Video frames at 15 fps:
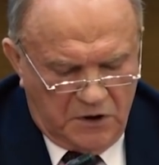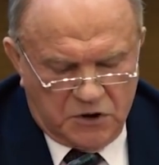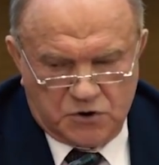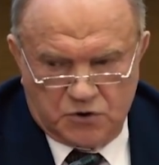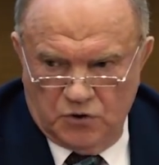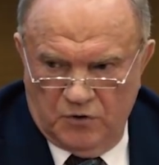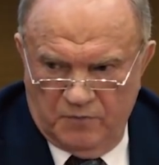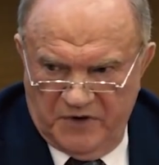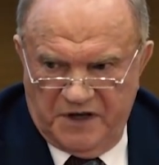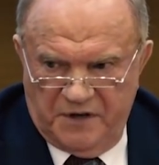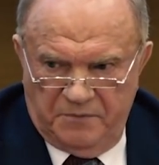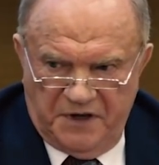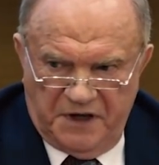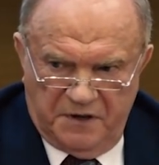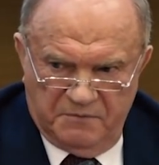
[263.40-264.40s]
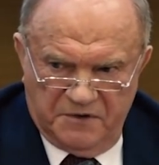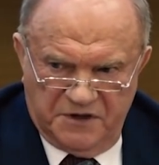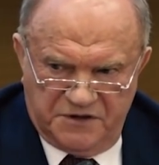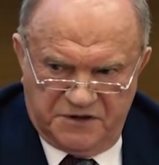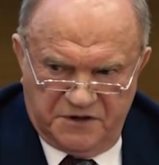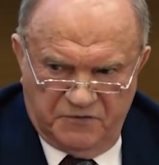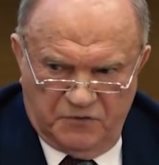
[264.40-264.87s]
Что мы имеем
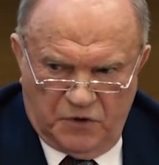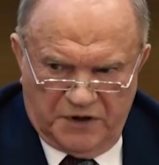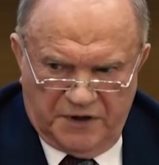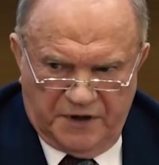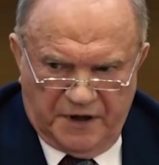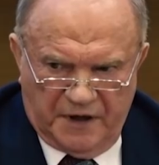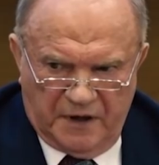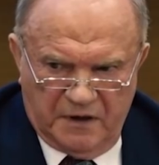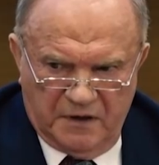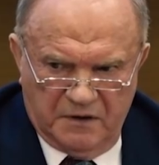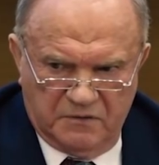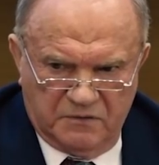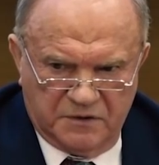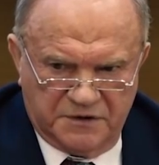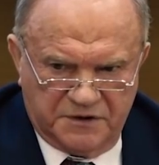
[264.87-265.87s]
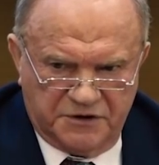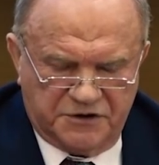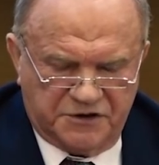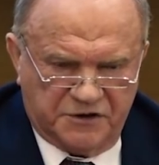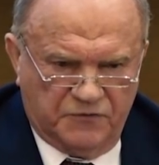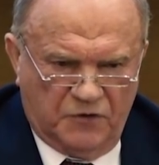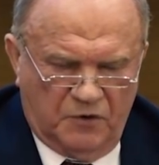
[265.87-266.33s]
на сегодня? Вот, из
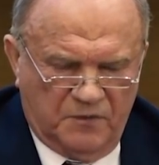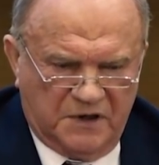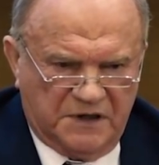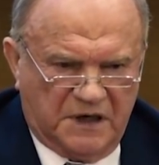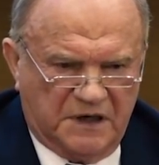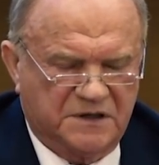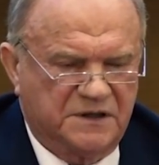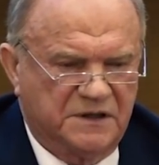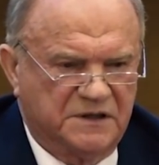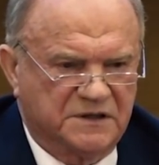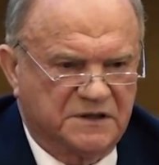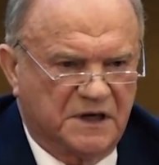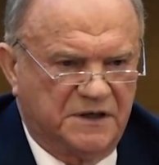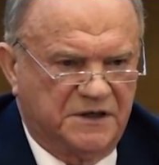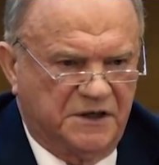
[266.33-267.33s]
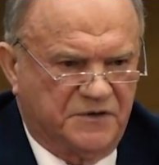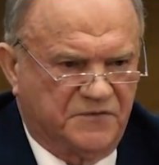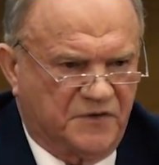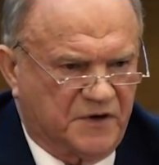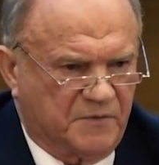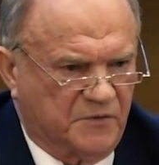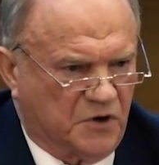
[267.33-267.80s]
чего мы должны исходить,
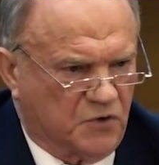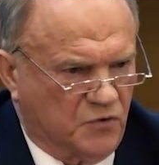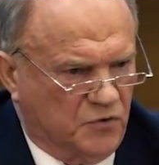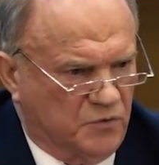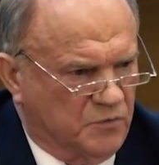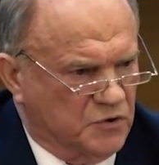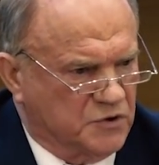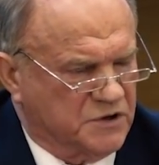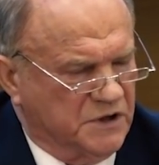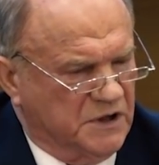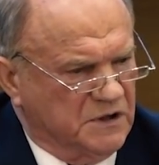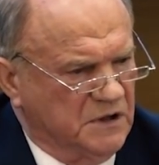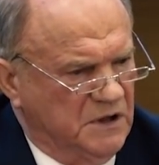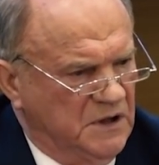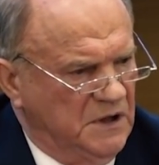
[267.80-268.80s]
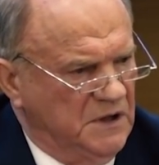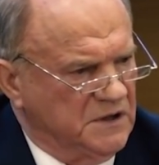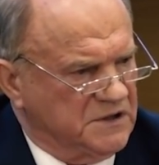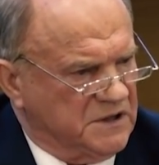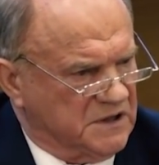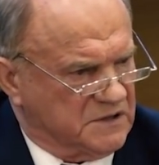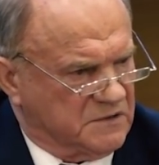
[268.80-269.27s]
формируя бюджет –
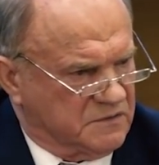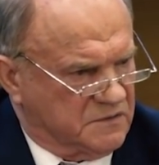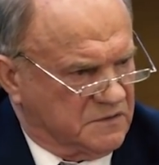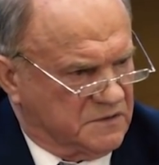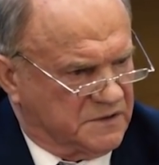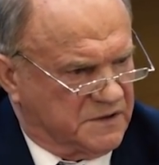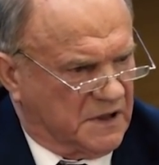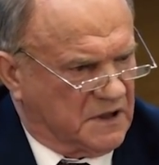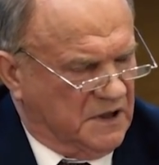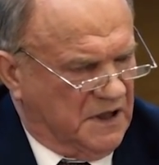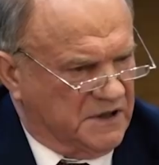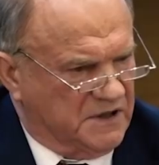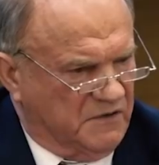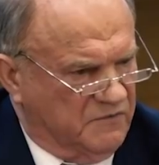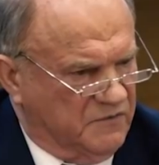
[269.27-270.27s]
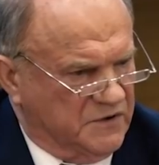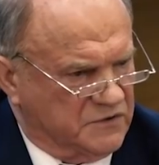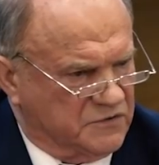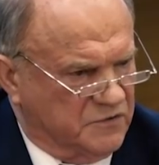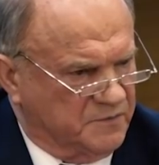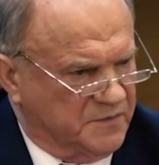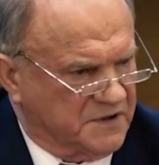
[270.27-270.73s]
Сейчас с докладом
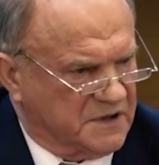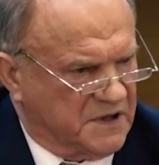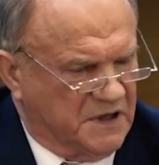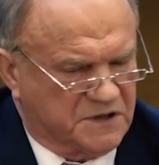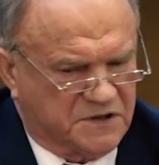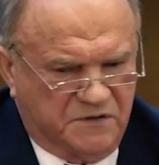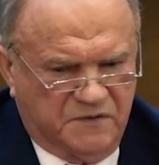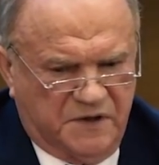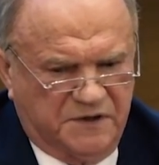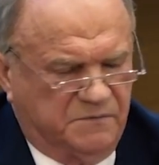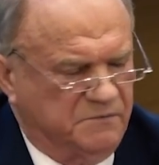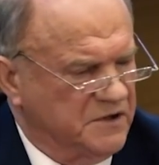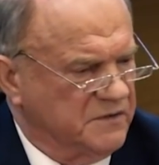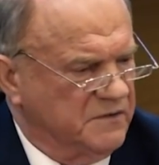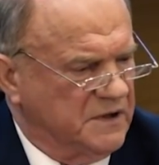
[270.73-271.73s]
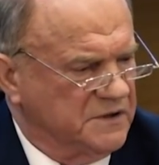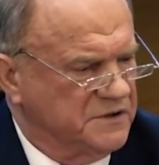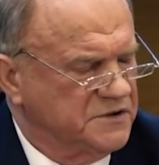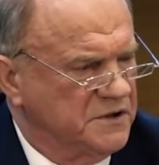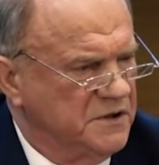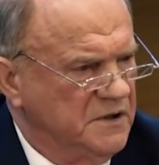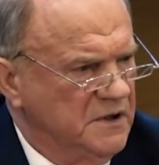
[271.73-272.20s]
выступит Кашин Владимир
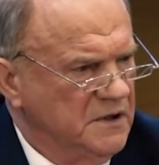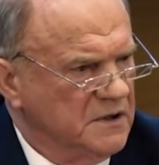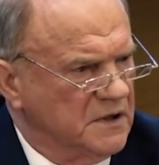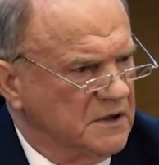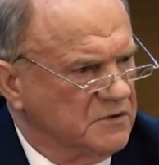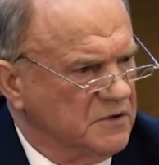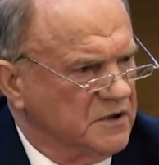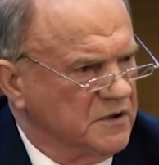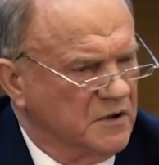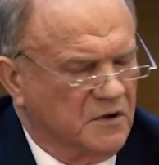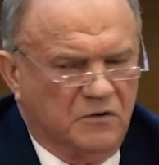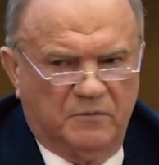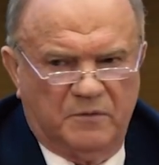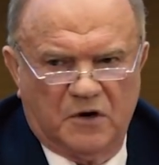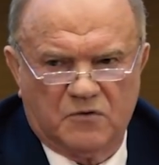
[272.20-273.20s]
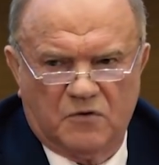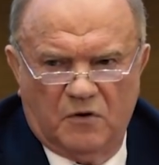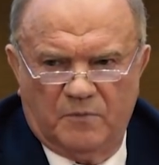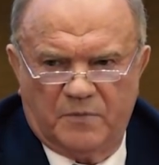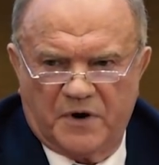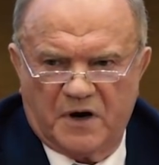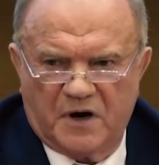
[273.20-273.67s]
Иванович, который
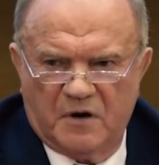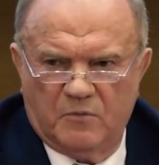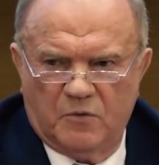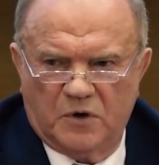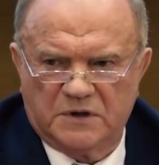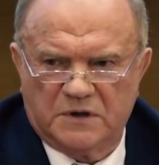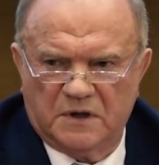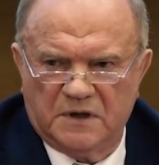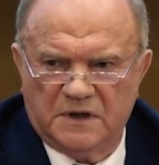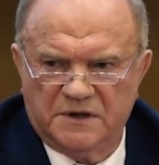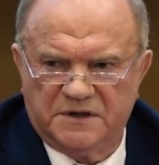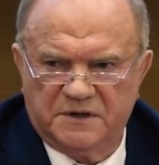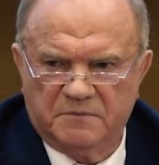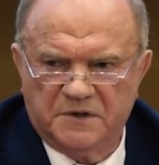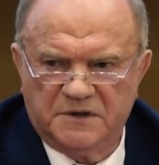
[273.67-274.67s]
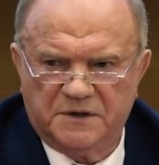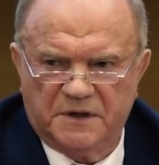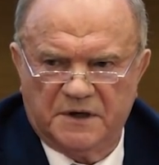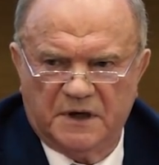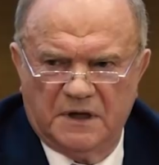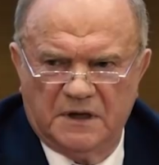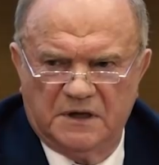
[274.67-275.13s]
глубоко проработал эти
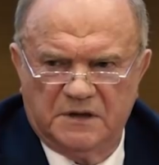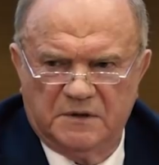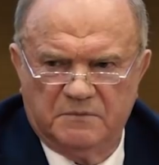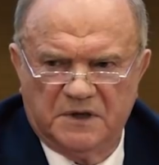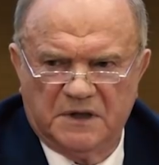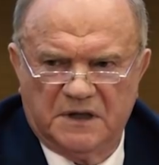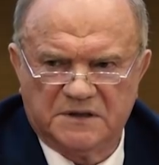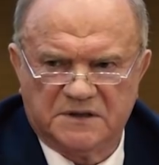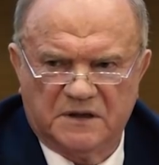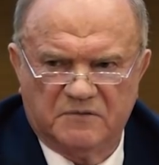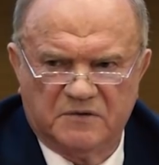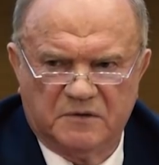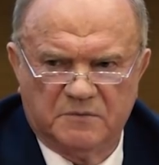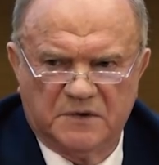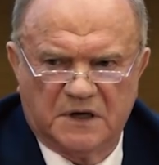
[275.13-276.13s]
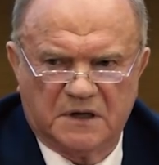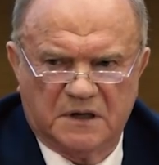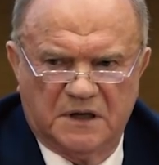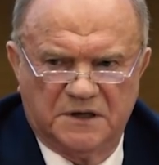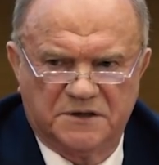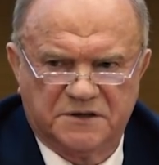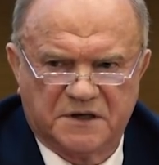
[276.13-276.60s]
материалы и был основным
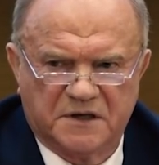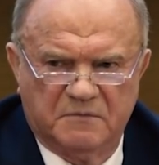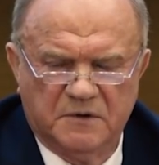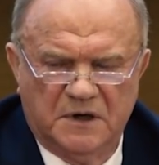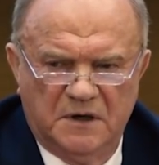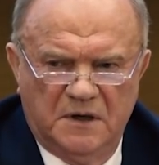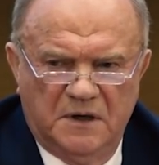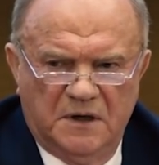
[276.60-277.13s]
докладчиком,